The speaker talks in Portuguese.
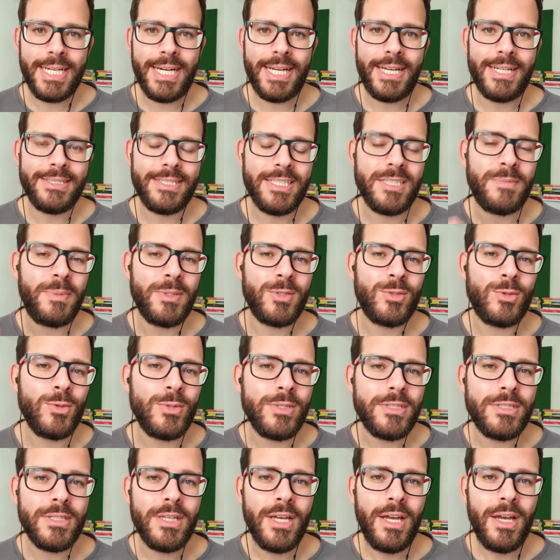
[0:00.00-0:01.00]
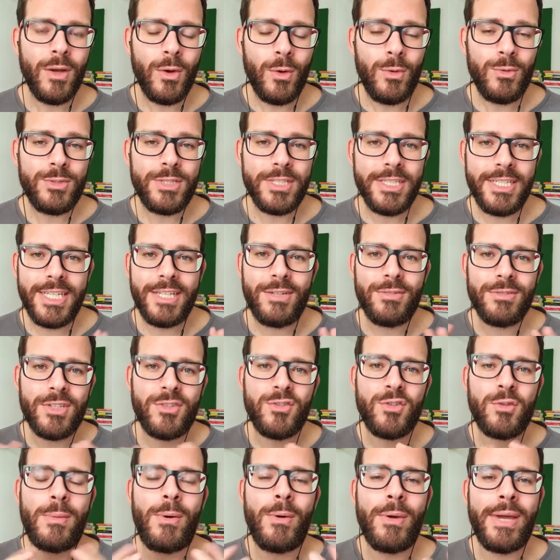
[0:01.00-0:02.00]
cara, essas pessoas conseguiram
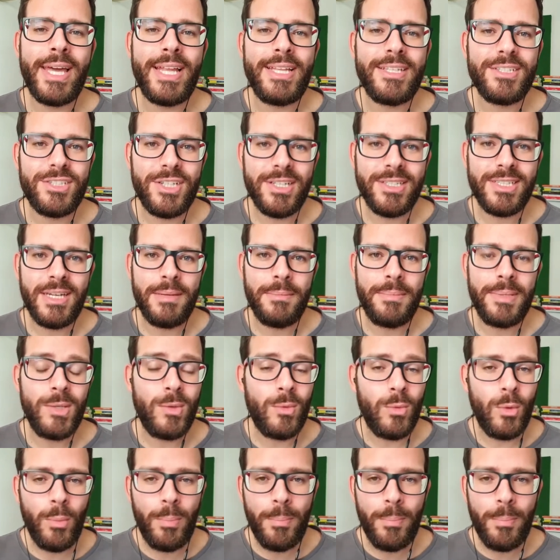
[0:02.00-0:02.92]
transformar o que elas já sabiam,